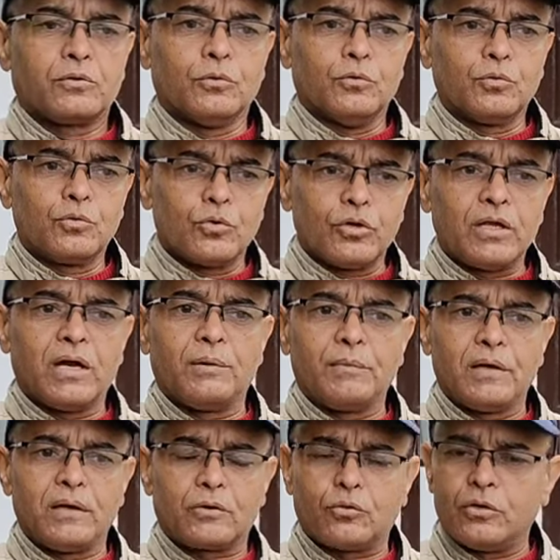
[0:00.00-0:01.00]
तो उन्होंने
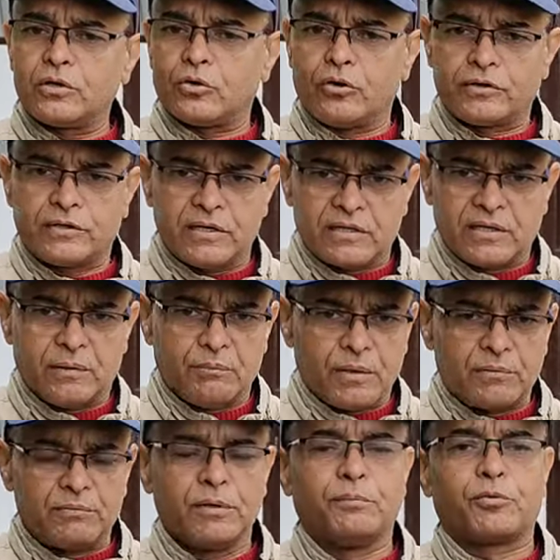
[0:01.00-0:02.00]
हमें कोई कॉन्टेक्ट
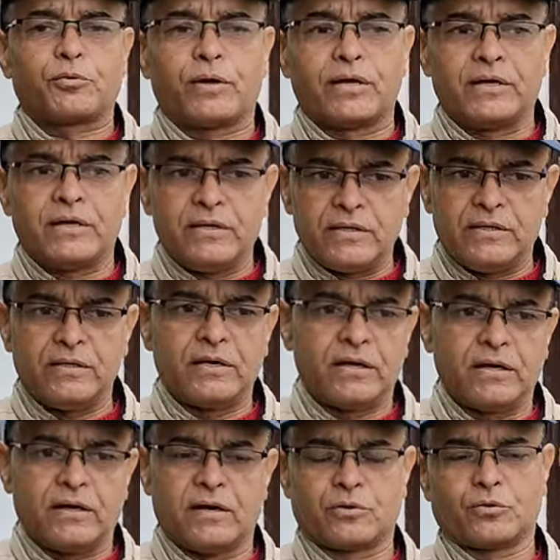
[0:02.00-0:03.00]
नंबर भी प्रोवाइड नहीं
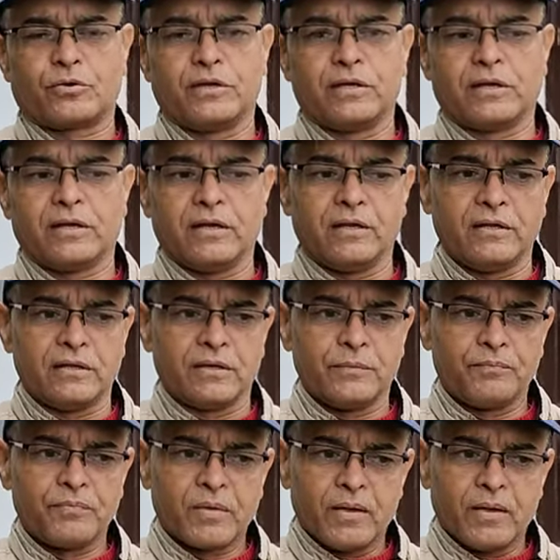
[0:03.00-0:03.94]
किया यहाँ रुकने के लिए